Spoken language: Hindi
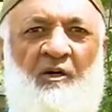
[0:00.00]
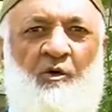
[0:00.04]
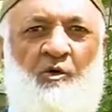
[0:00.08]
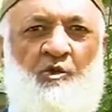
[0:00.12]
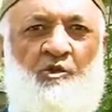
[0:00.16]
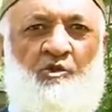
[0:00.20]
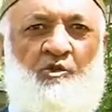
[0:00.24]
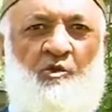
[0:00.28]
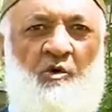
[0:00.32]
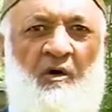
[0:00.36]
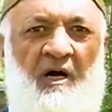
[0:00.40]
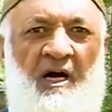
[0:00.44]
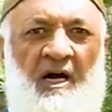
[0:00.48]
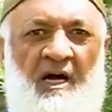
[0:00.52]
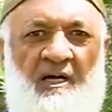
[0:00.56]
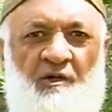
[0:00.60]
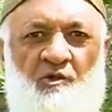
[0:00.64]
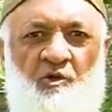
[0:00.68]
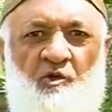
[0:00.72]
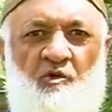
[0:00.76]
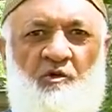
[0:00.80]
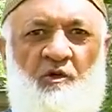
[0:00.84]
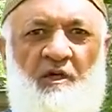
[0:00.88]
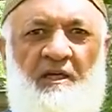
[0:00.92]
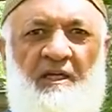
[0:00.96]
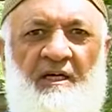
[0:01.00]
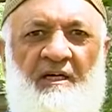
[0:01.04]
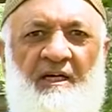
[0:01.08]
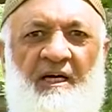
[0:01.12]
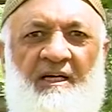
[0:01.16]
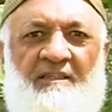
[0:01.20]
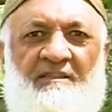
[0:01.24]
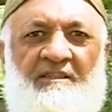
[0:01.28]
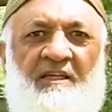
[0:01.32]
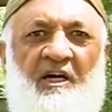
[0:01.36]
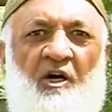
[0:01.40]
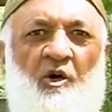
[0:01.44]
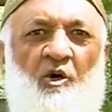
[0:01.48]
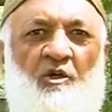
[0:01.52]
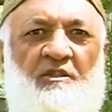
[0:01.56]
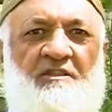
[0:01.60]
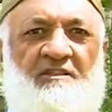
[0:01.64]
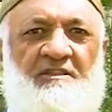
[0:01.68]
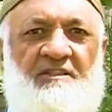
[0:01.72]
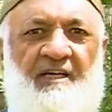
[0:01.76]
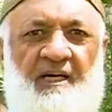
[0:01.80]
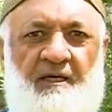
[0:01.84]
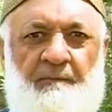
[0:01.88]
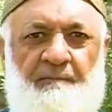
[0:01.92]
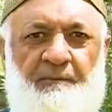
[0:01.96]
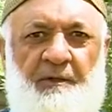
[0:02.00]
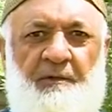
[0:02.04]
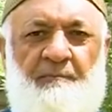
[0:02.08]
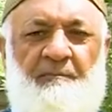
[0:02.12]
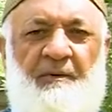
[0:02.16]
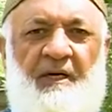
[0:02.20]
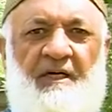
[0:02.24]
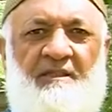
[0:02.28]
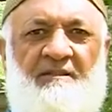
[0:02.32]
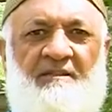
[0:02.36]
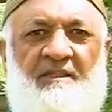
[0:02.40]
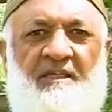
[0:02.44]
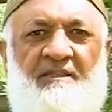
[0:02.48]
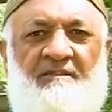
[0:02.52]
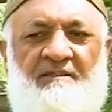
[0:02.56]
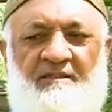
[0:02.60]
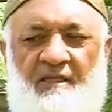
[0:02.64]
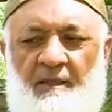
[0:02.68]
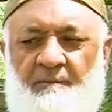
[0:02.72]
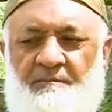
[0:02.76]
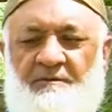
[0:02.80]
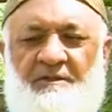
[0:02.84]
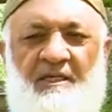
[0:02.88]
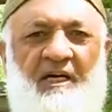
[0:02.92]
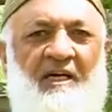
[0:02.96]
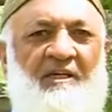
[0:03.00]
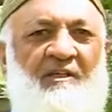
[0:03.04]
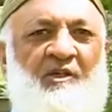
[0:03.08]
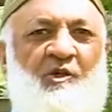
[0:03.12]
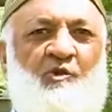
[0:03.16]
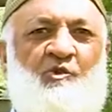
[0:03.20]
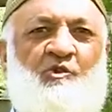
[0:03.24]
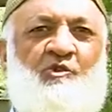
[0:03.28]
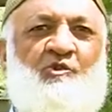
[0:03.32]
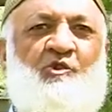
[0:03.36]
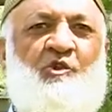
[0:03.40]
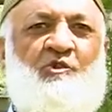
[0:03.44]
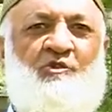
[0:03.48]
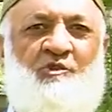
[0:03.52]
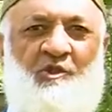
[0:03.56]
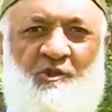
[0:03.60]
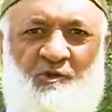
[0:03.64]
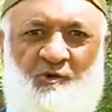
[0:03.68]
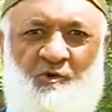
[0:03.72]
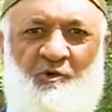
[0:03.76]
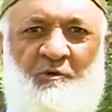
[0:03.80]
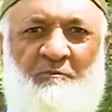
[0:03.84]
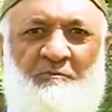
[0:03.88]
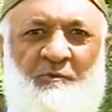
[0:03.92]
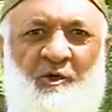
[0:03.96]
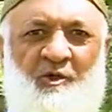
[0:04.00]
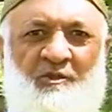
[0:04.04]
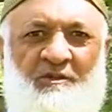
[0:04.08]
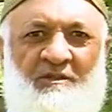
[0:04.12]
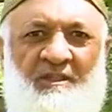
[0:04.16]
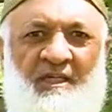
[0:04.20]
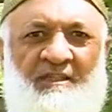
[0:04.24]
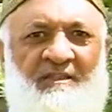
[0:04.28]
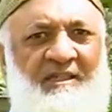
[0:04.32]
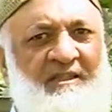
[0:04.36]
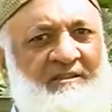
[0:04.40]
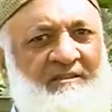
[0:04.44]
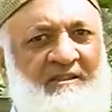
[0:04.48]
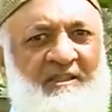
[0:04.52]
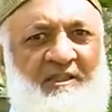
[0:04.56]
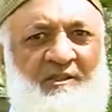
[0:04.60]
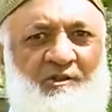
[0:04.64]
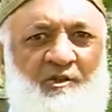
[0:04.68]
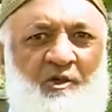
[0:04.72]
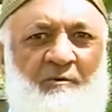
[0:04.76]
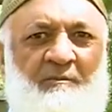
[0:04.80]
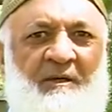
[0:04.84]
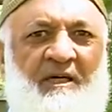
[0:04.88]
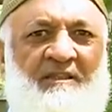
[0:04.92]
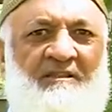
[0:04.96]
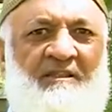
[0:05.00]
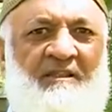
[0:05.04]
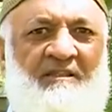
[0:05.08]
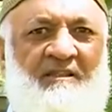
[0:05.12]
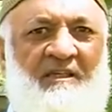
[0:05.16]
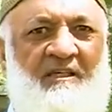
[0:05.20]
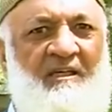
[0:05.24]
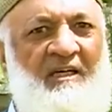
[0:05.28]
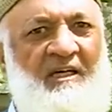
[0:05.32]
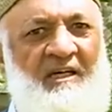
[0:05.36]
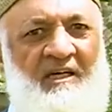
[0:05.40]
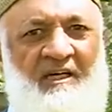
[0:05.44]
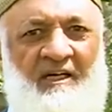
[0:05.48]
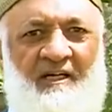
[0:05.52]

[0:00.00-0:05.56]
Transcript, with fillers: उसको आंखों को लगाता और सर पे बांधता तब जाके उसको सुकून पहुंचता ये सीरत मादी की